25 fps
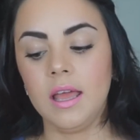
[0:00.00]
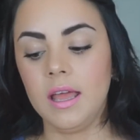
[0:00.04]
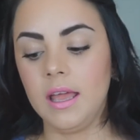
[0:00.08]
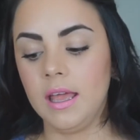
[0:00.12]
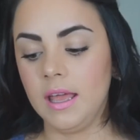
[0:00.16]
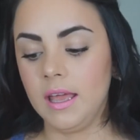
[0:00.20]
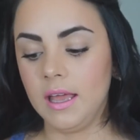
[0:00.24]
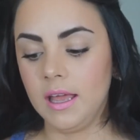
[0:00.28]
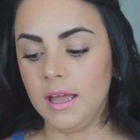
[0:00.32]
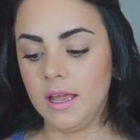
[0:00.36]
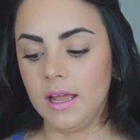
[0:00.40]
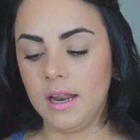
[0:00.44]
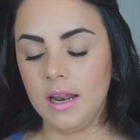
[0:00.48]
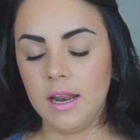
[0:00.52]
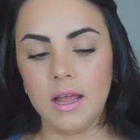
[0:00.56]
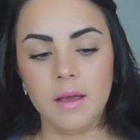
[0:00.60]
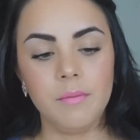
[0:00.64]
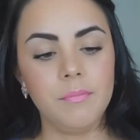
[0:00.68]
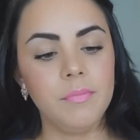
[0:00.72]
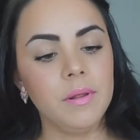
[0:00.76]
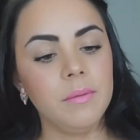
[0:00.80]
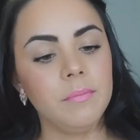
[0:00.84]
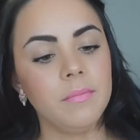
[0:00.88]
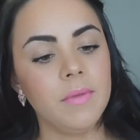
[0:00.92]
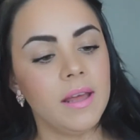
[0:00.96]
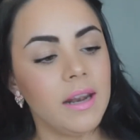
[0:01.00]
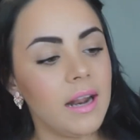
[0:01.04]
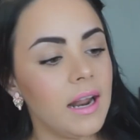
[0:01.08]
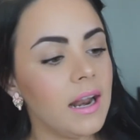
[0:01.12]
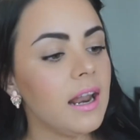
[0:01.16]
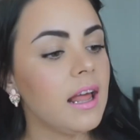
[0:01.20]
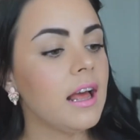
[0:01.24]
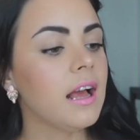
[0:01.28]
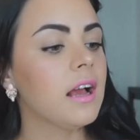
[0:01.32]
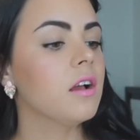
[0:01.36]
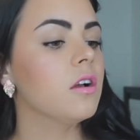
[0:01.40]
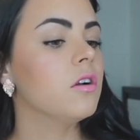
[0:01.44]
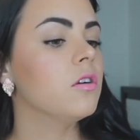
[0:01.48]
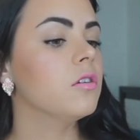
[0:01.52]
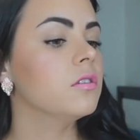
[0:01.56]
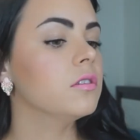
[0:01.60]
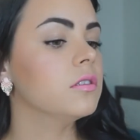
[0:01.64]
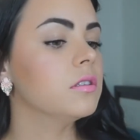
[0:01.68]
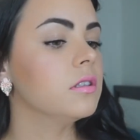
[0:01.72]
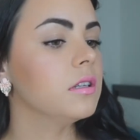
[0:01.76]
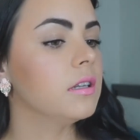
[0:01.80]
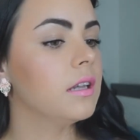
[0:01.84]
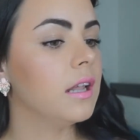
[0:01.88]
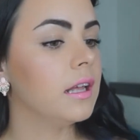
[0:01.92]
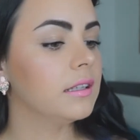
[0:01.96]
Eh, la primera la,
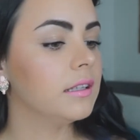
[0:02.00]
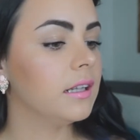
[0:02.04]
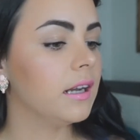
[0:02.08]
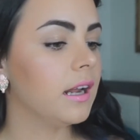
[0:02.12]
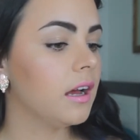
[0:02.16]
la,